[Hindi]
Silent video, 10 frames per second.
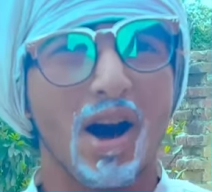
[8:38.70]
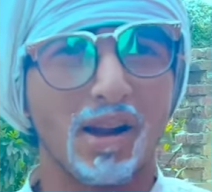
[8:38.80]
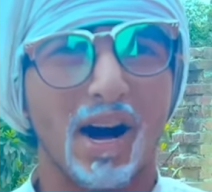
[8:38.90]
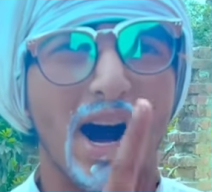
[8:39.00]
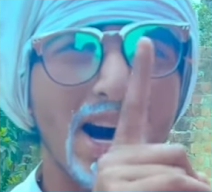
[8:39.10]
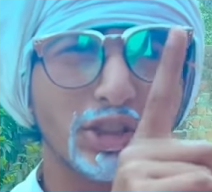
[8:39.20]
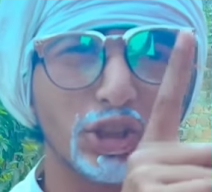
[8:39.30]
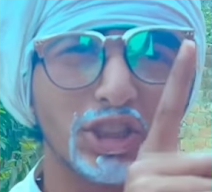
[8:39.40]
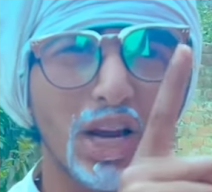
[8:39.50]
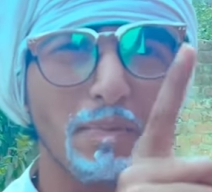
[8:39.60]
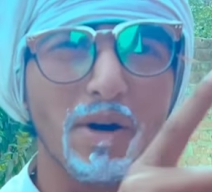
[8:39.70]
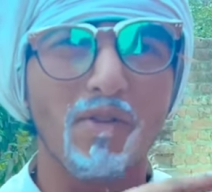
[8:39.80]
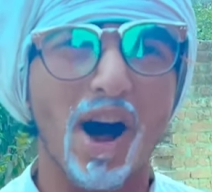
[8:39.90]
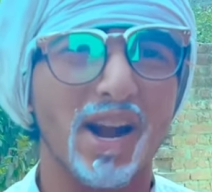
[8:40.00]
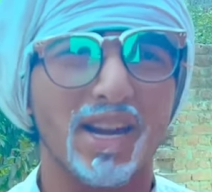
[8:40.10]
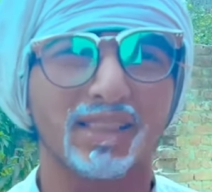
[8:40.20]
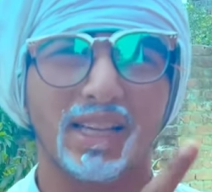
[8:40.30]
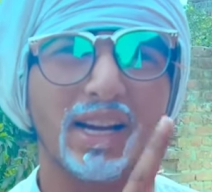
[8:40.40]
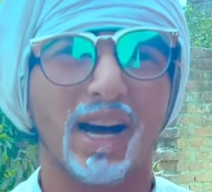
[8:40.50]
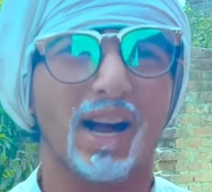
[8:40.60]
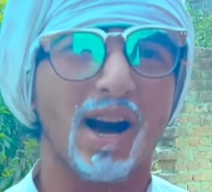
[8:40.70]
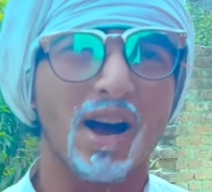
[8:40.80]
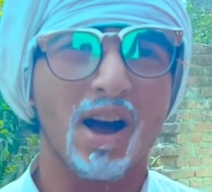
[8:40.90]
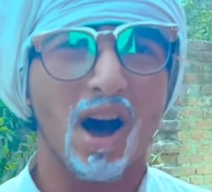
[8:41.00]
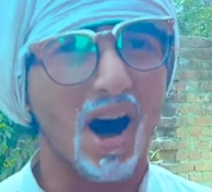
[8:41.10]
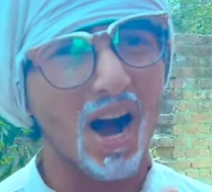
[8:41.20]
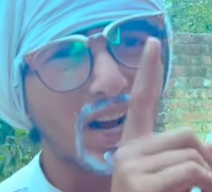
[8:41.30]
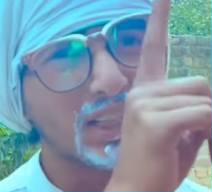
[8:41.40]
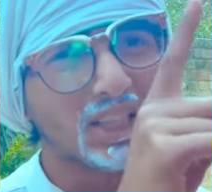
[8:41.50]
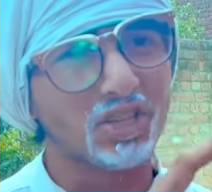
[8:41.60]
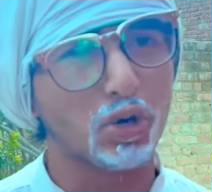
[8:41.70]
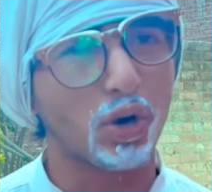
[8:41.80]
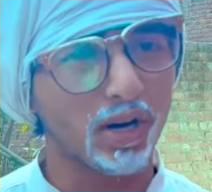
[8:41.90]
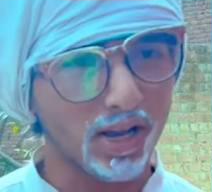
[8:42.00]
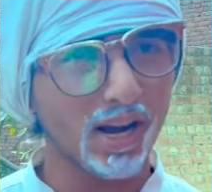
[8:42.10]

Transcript: हर आज तो सिर्फ मैं वार्निंग देना आया आगे तेन तो छोड़ने